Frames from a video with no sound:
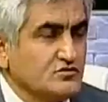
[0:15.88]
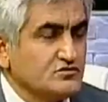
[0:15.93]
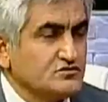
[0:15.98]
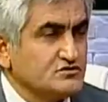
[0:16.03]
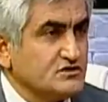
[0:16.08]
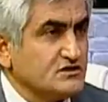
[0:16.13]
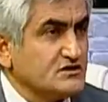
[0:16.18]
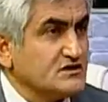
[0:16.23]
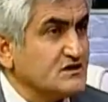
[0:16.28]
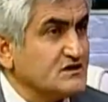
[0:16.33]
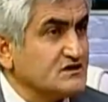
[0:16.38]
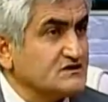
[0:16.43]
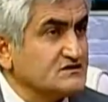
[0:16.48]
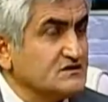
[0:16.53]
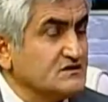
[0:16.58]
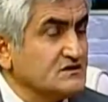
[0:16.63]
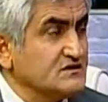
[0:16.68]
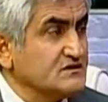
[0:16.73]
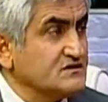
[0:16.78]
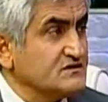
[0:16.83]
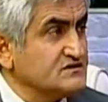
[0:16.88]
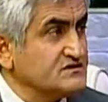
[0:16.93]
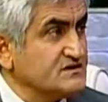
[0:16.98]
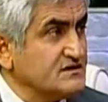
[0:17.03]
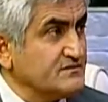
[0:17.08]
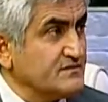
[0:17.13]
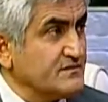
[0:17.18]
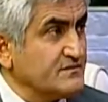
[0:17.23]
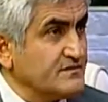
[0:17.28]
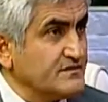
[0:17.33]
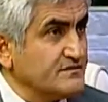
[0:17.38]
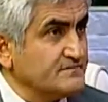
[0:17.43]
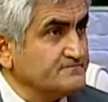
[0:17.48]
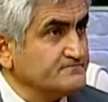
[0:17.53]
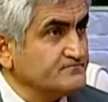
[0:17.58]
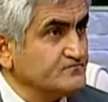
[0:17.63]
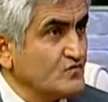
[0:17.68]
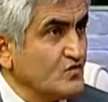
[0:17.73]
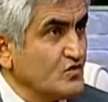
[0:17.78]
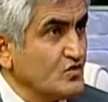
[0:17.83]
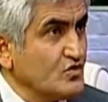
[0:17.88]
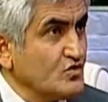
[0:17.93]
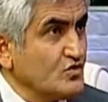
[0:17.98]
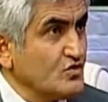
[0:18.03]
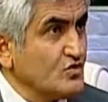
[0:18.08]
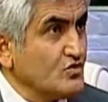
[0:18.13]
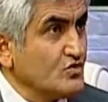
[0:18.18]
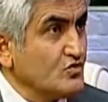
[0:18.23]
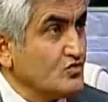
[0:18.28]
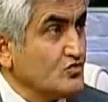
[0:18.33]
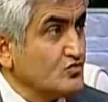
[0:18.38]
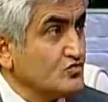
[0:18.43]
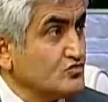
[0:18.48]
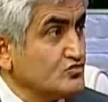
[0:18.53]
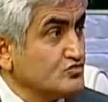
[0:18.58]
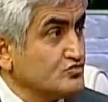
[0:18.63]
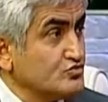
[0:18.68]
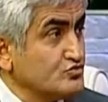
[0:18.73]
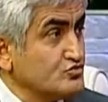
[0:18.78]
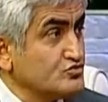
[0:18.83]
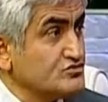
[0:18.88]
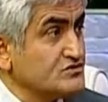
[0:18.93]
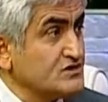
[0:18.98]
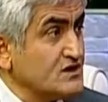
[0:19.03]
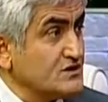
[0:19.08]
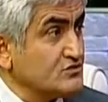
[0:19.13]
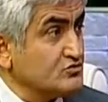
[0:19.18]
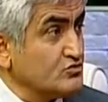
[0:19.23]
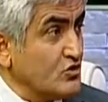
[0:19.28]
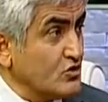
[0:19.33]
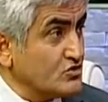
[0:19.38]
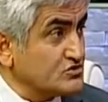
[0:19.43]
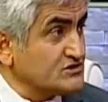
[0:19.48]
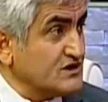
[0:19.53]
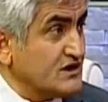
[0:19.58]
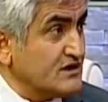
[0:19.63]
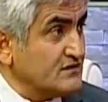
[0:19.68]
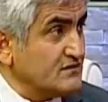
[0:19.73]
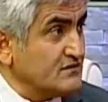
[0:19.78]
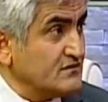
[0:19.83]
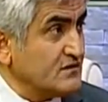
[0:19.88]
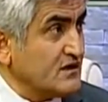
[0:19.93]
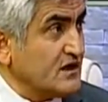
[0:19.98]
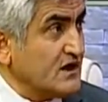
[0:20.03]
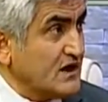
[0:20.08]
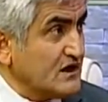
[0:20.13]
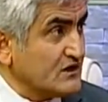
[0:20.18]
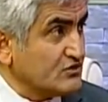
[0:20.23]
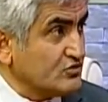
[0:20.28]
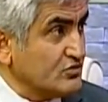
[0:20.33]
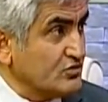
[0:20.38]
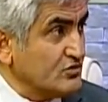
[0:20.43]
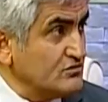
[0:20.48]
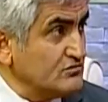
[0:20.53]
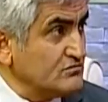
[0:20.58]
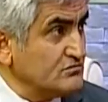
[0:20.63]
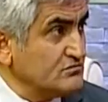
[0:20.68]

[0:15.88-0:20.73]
Şeker hastalığının sebebi yüzde doksan alkol.